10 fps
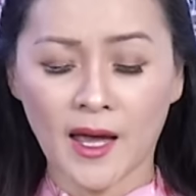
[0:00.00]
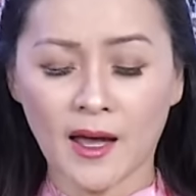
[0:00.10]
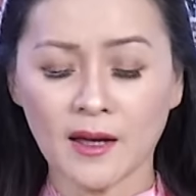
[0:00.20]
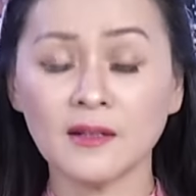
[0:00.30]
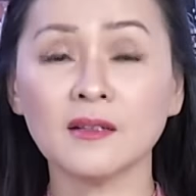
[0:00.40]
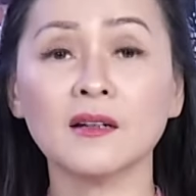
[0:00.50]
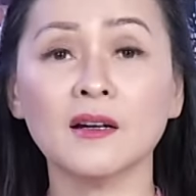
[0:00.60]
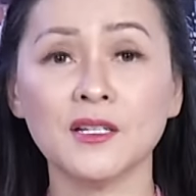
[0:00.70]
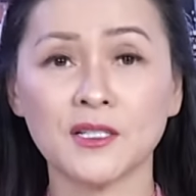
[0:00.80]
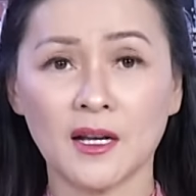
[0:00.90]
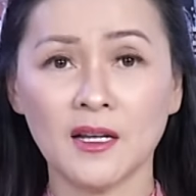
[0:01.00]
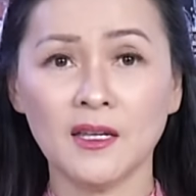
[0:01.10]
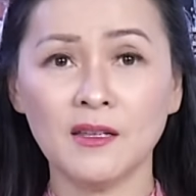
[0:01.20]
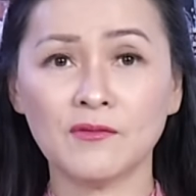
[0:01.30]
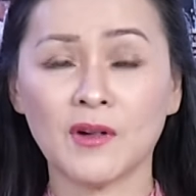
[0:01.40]
gia người trợ
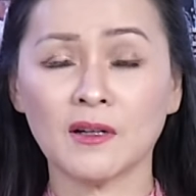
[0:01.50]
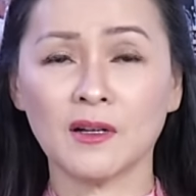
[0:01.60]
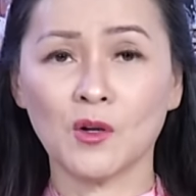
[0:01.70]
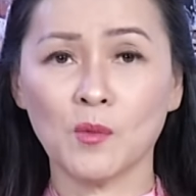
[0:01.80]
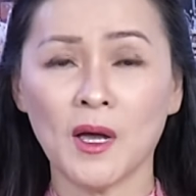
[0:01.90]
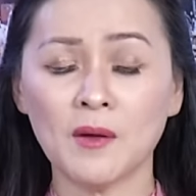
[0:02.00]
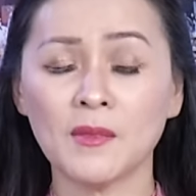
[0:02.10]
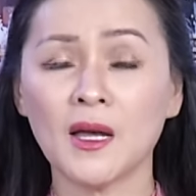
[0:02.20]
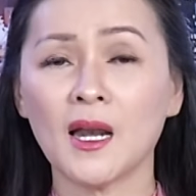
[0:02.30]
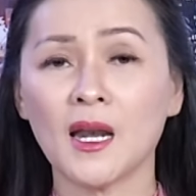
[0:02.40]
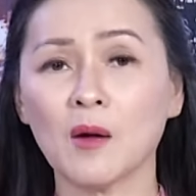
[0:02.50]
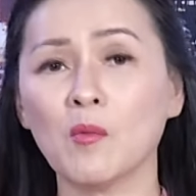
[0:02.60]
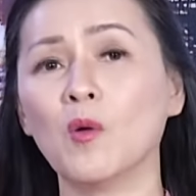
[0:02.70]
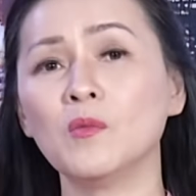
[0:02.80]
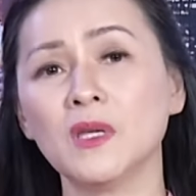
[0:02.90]
lý và người đầu bếp là
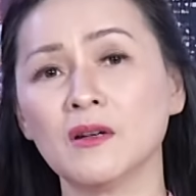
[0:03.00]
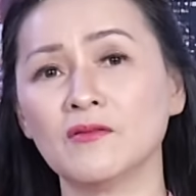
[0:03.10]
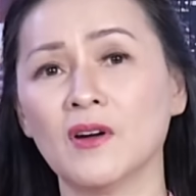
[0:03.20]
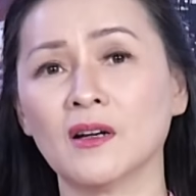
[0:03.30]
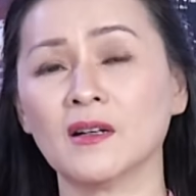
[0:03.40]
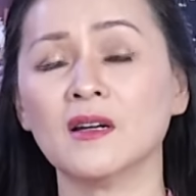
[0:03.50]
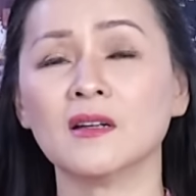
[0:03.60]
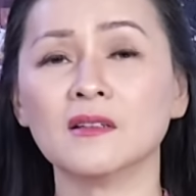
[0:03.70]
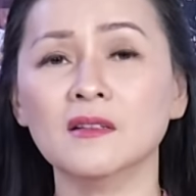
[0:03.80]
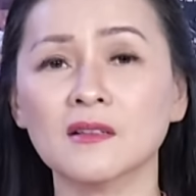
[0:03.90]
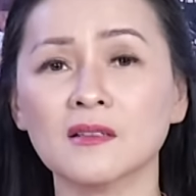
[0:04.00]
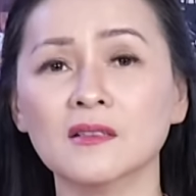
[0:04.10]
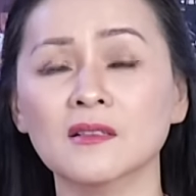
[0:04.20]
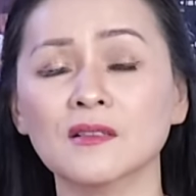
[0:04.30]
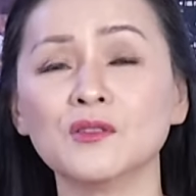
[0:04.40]
bốn nhân vật được
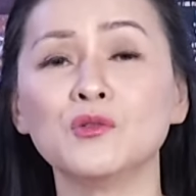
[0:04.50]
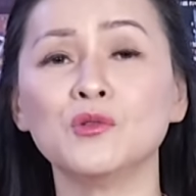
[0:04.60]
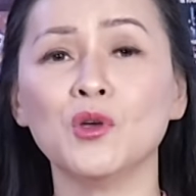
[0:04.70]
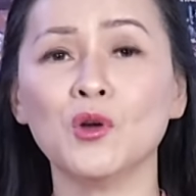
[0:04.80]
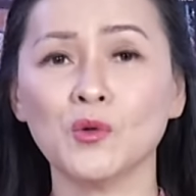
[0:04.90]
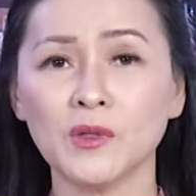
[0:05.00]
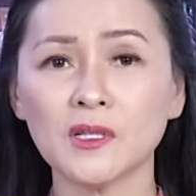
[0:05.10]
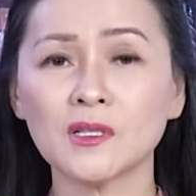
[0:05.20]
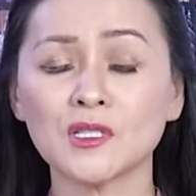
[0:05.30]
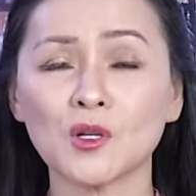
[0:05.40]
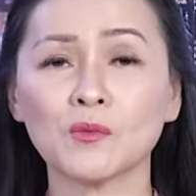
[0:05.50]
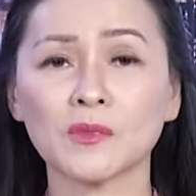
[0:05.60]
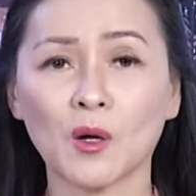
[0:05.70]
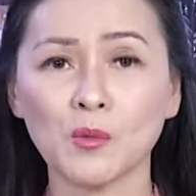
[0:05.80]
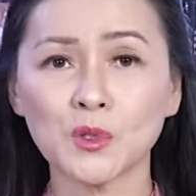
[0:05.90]
hưởng nhiều nhất
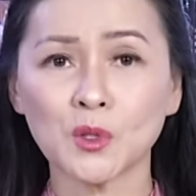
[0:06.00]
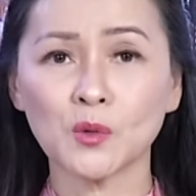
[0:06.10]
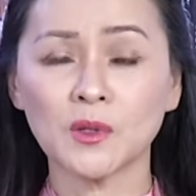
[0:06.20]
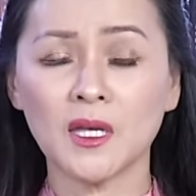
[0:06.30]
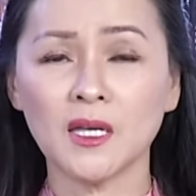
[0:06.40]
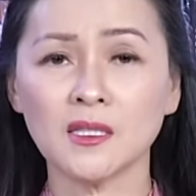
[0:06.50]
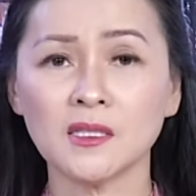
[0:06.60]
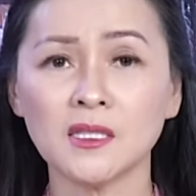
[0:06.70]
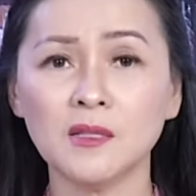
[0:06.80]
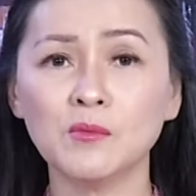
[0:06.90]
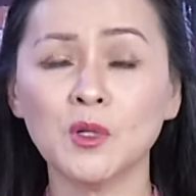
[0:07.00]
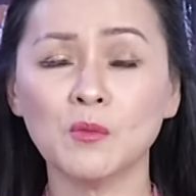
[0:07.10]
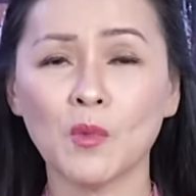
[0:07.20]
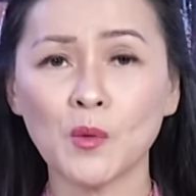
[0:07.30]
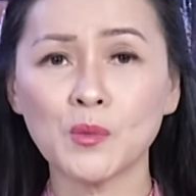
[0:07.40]
trong tổng số tiền
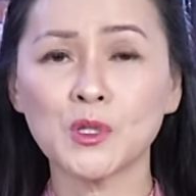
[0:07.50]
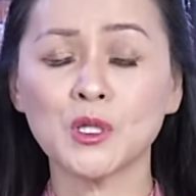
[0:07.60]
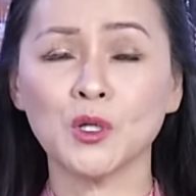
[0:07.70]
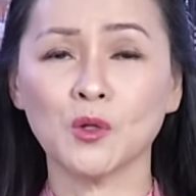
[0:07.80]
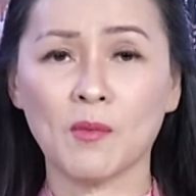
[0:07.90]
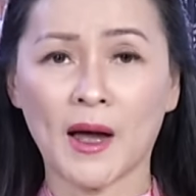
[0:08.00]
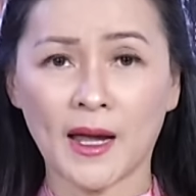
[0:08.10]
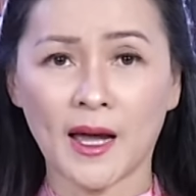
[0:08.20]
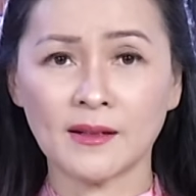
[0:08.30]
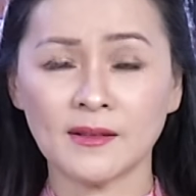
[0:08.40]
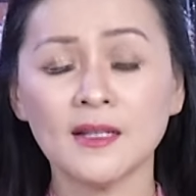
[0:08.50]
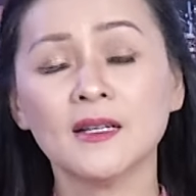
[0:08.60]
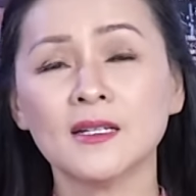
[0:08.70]
91 triệu bảng Anh.